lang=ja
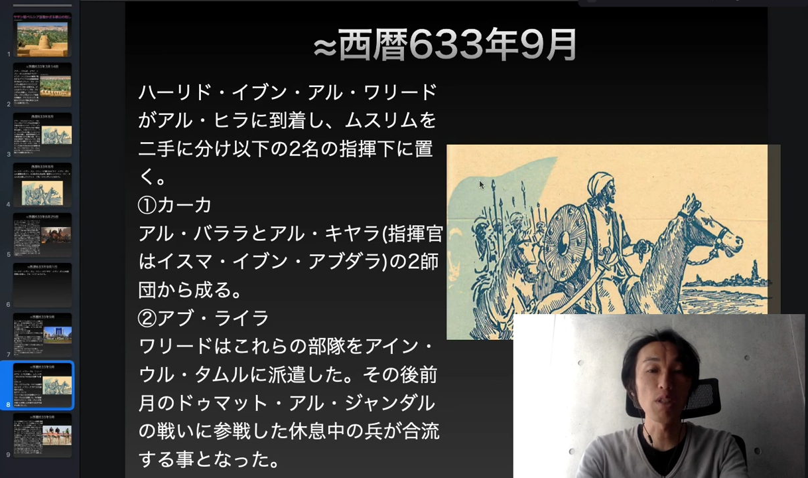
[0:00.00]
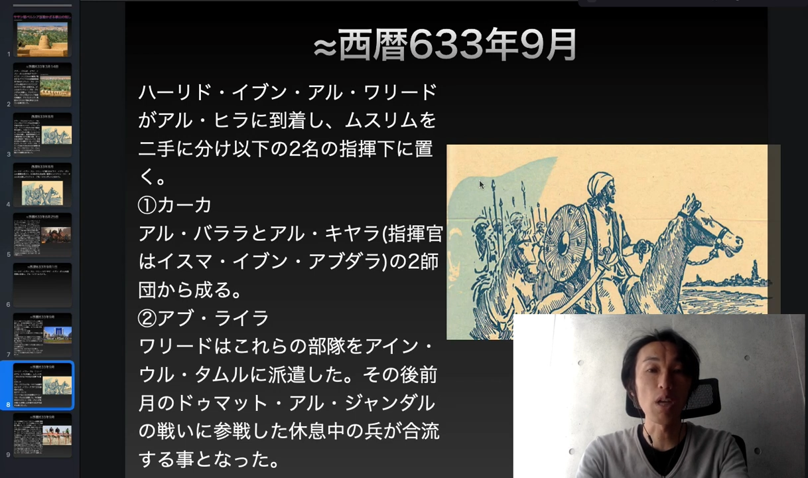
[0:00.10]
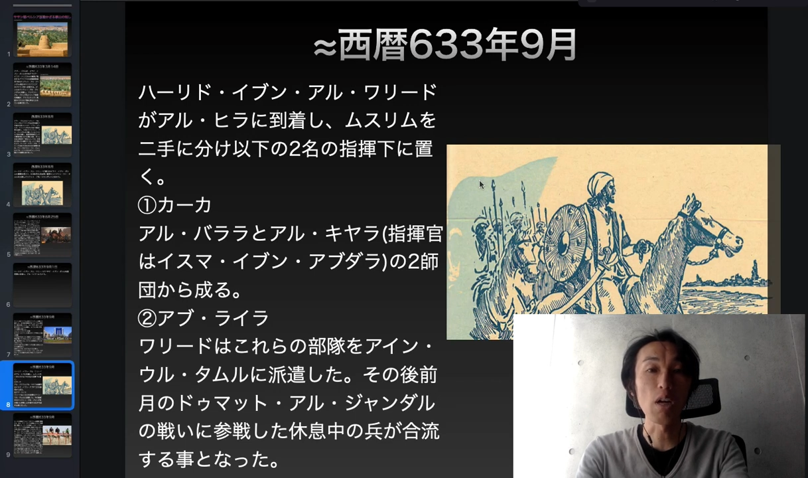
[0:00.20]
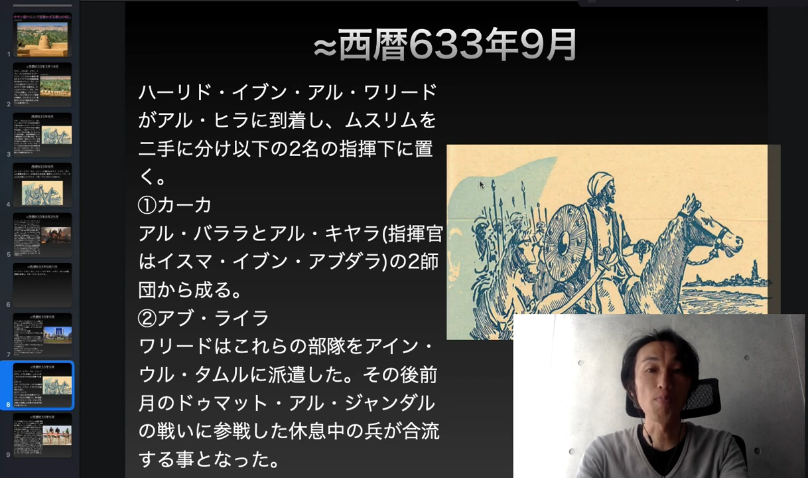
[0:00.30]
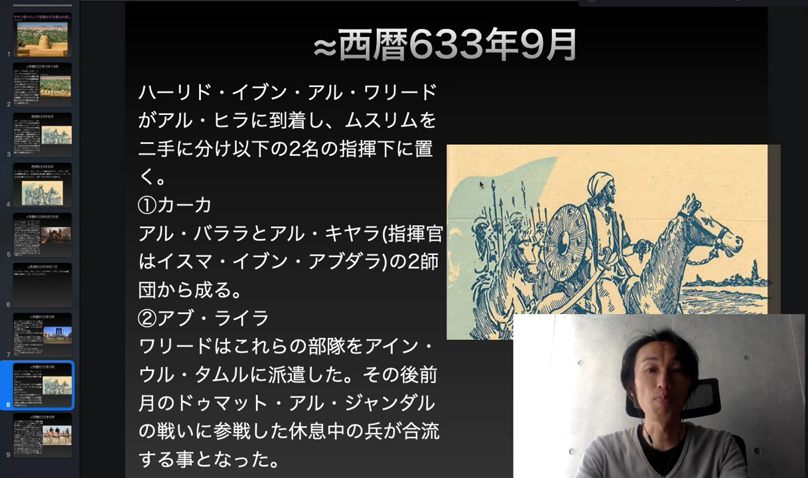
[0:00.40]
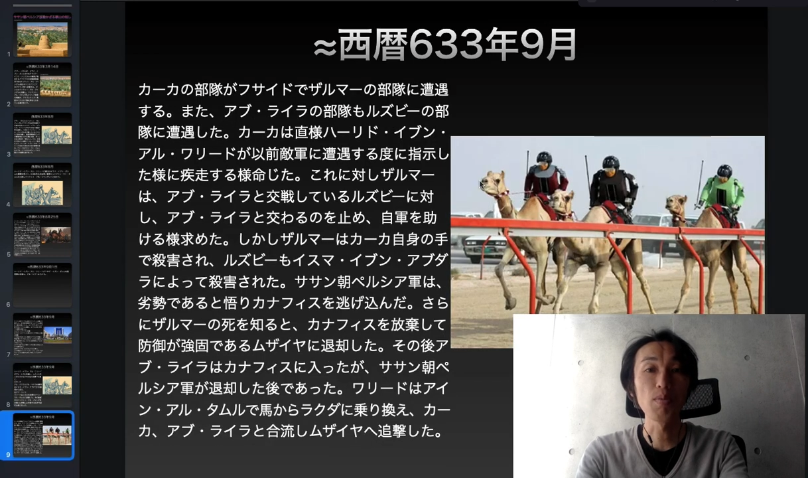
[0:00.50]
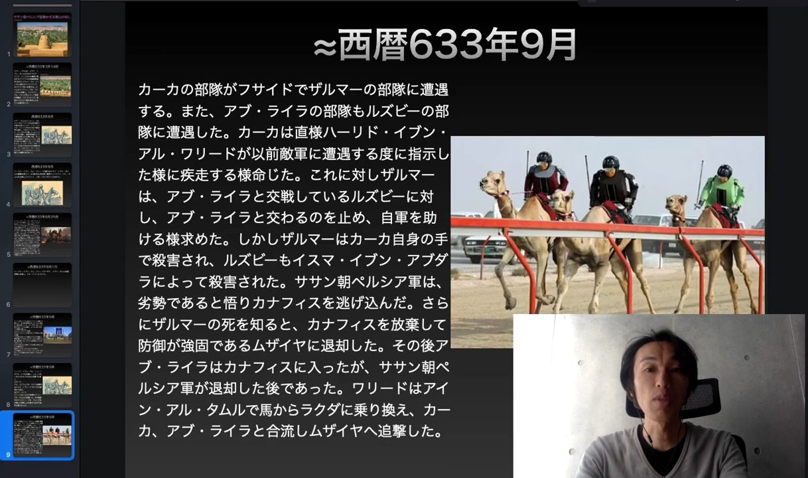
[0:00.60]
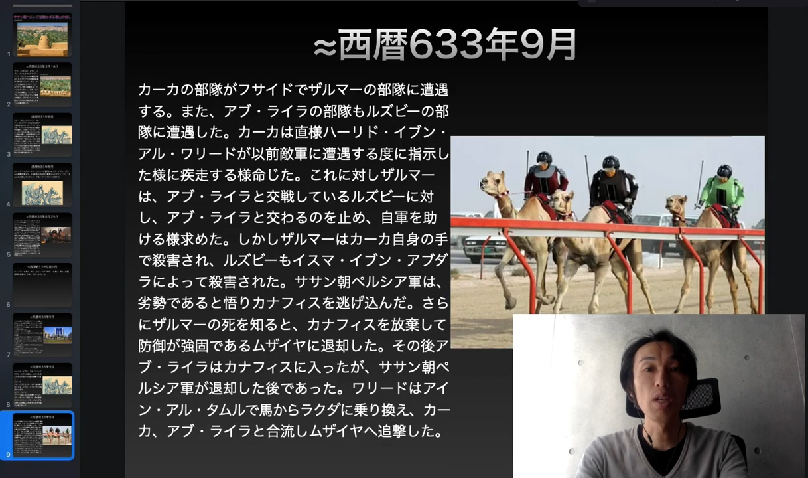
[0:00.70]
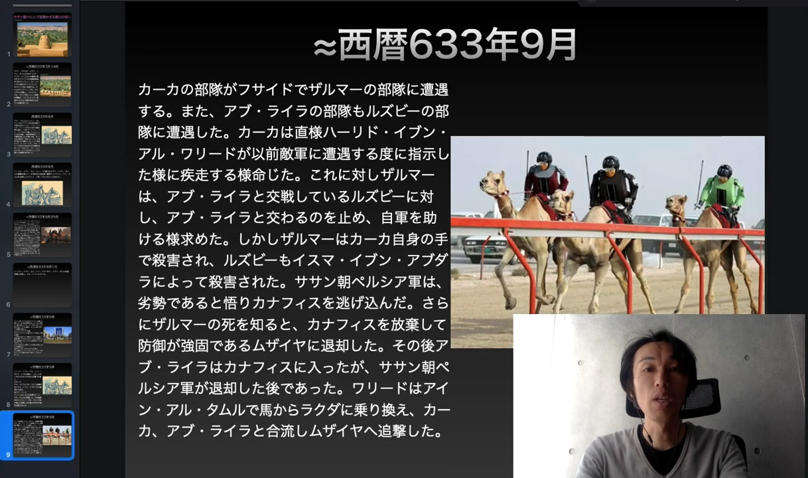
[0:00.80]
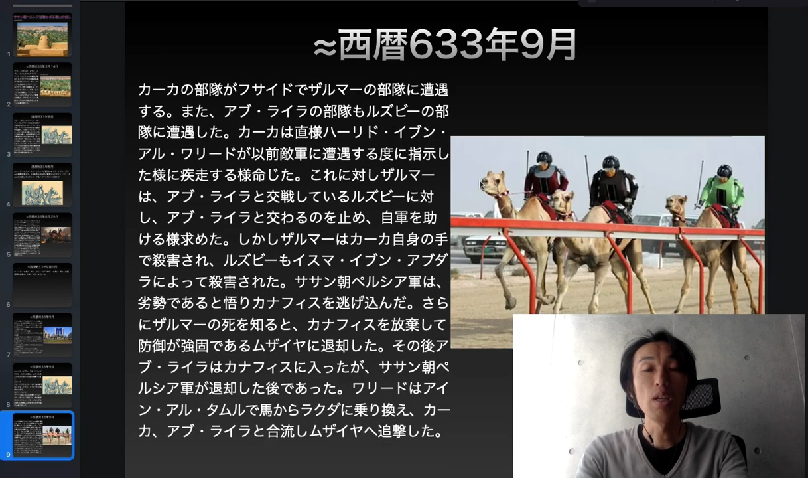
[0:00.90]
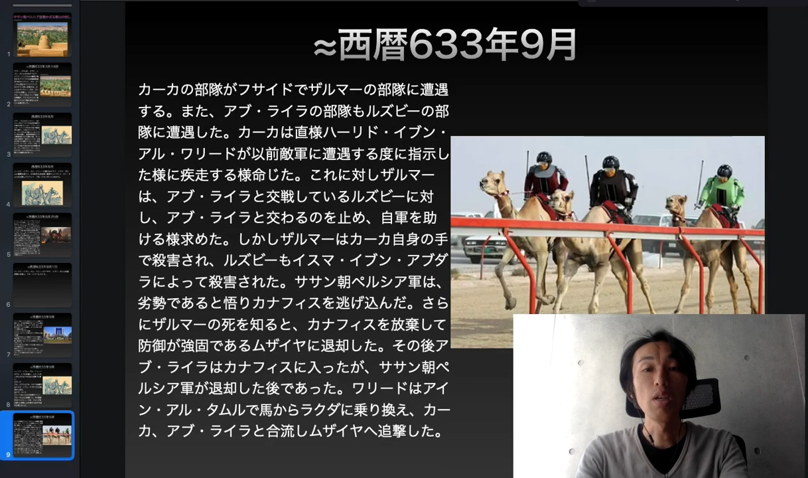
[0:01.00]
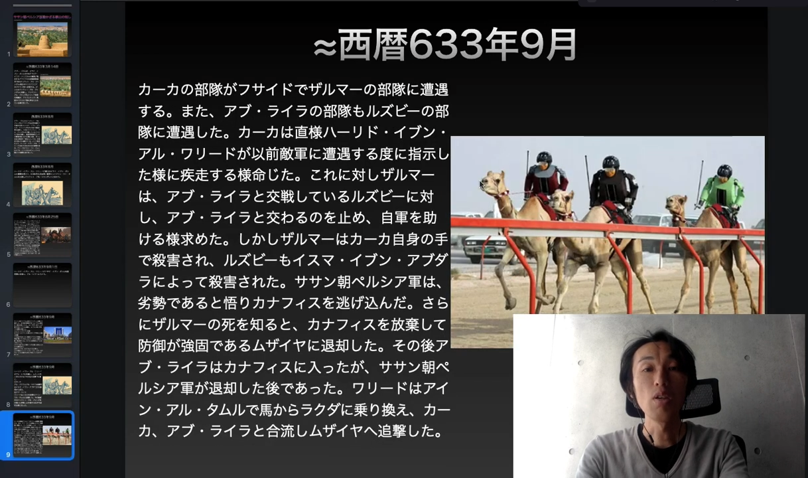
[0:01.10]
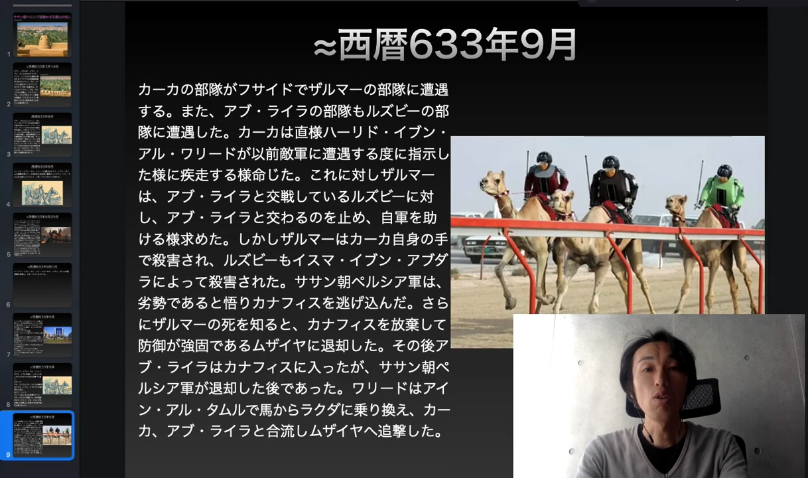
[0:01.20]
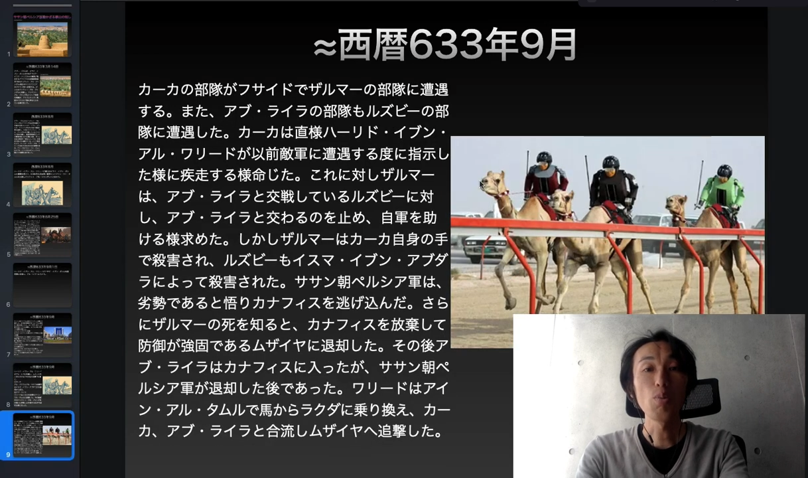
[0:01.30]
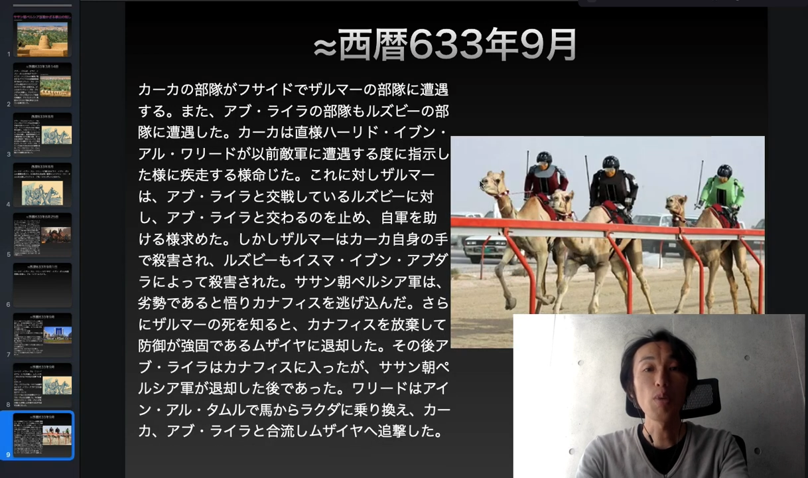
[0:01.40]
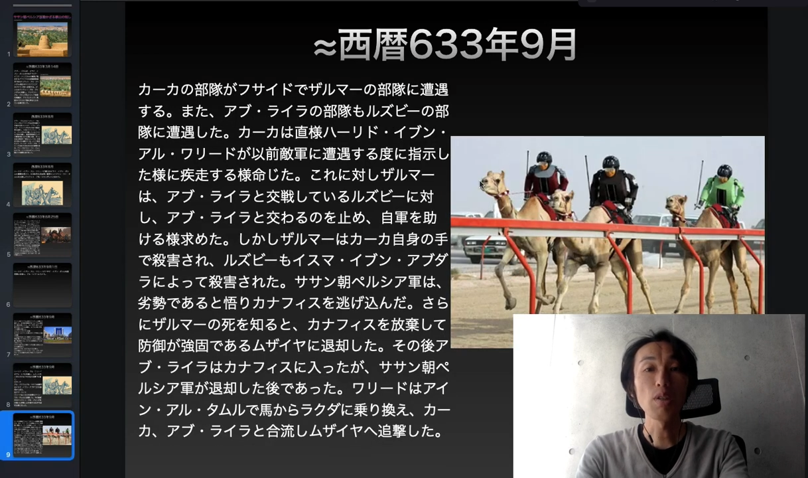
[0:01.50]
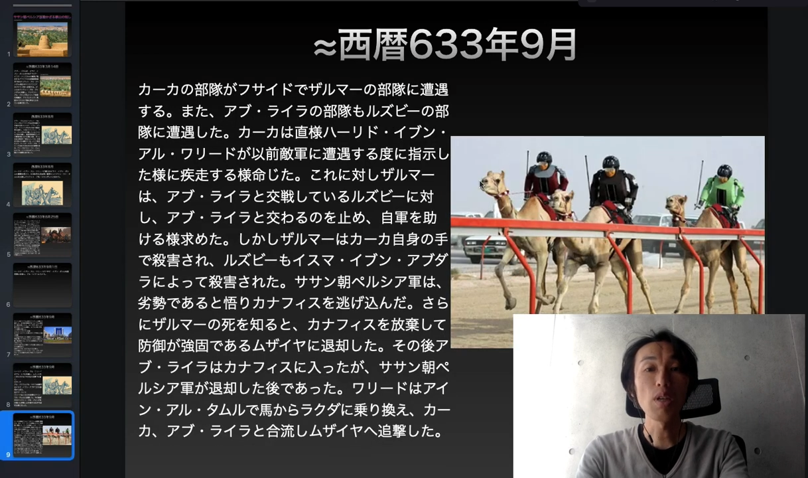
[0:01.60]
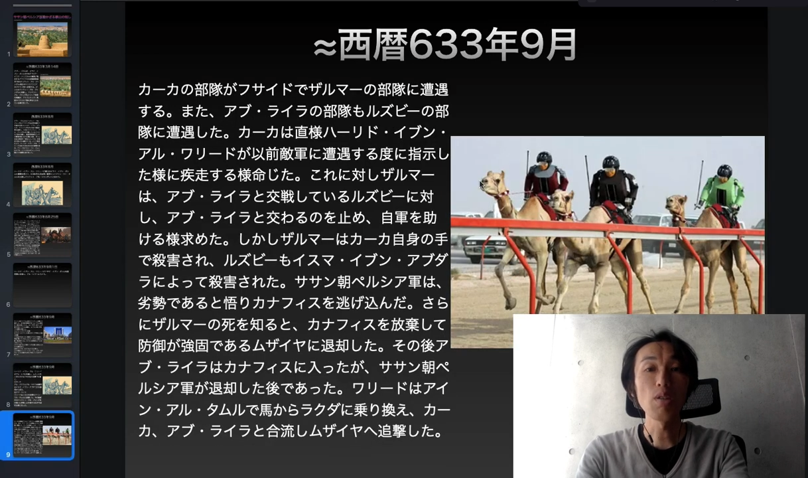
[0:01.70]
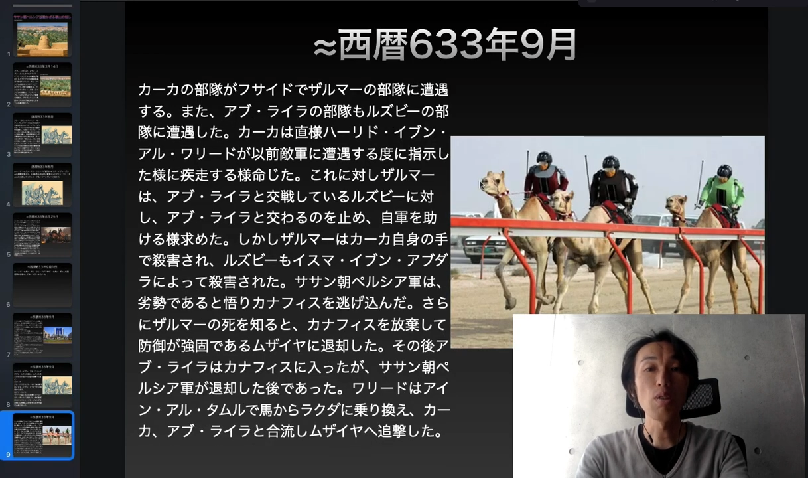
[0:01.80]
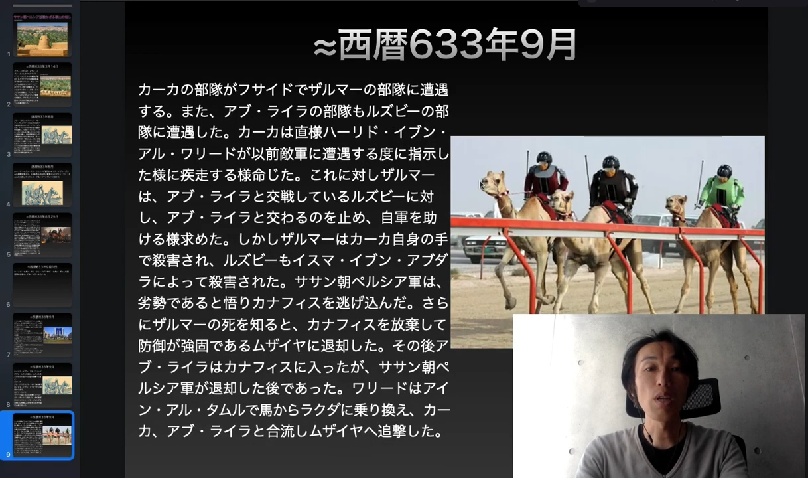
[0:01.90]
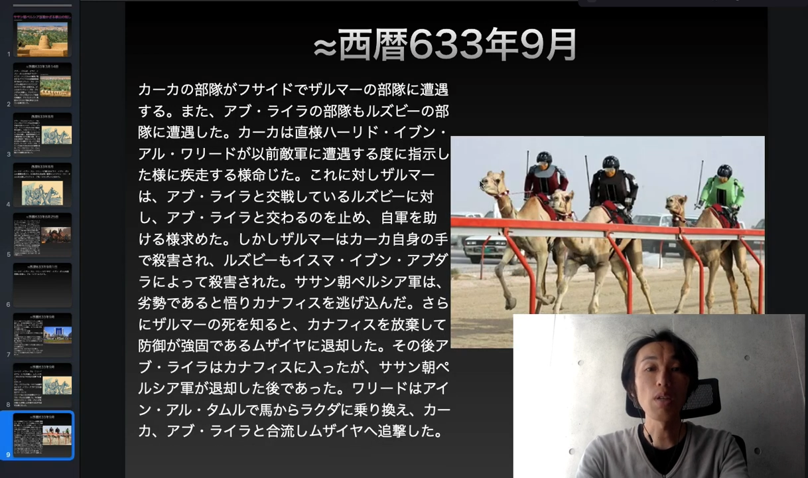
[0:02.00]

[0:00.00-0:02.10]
た。633